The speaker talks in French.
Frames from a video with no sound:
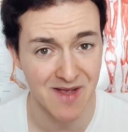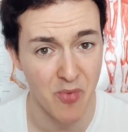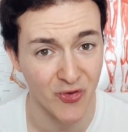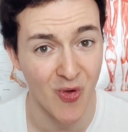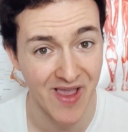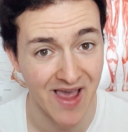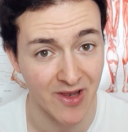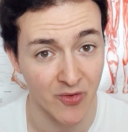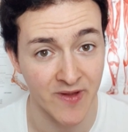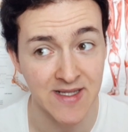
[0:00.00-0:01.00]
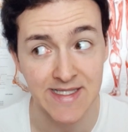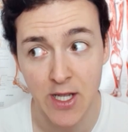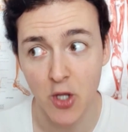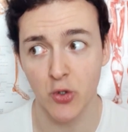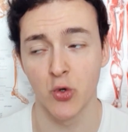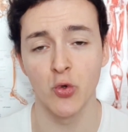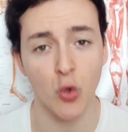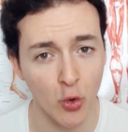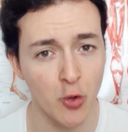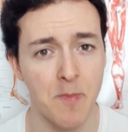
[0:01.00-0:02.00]
important à garder en tête que
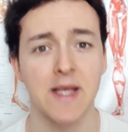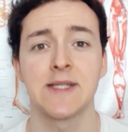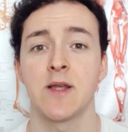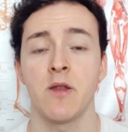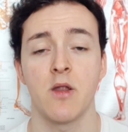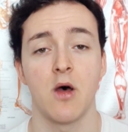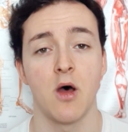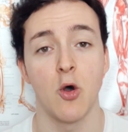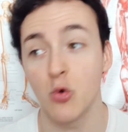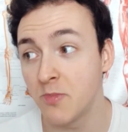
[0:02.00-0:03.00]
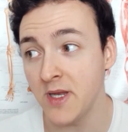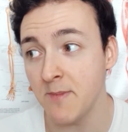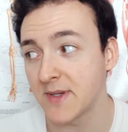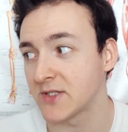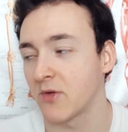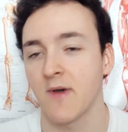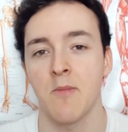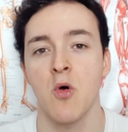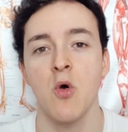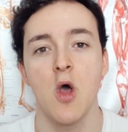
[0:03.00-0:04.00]
trop de personnes euh, oublient parce que
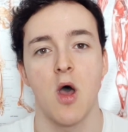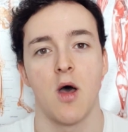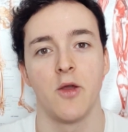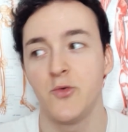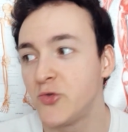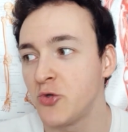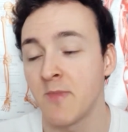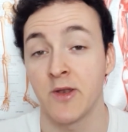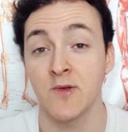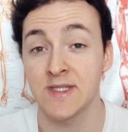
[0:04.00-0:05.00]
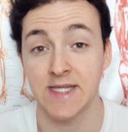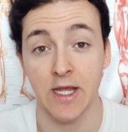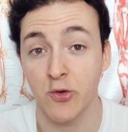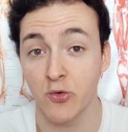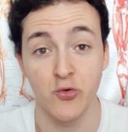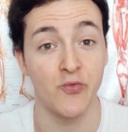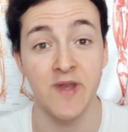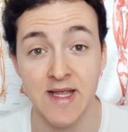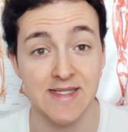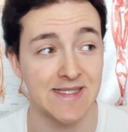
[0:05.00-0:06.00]
vraiment euh, YouTube maintenant c'est que du
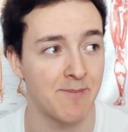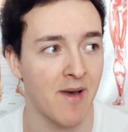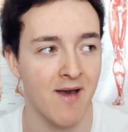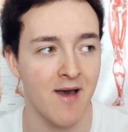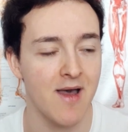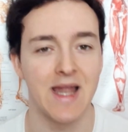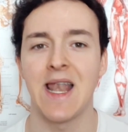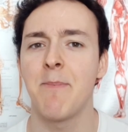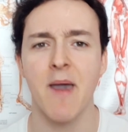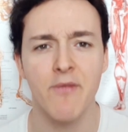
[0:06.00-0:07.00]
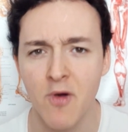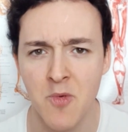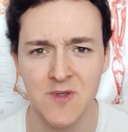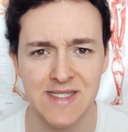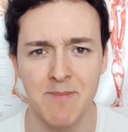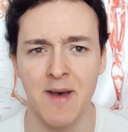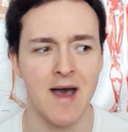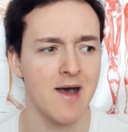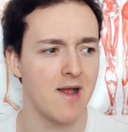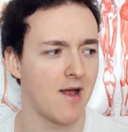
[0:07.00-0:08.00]
finesse, c'est pas de la performance, c'est
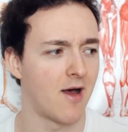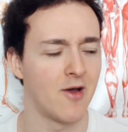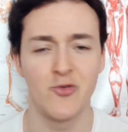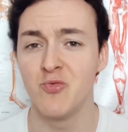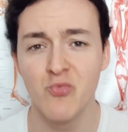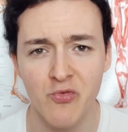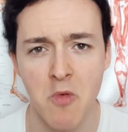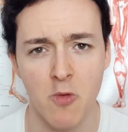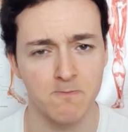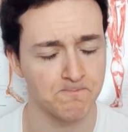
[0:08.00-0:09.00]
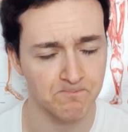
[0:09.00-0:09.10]
pas du mouvement.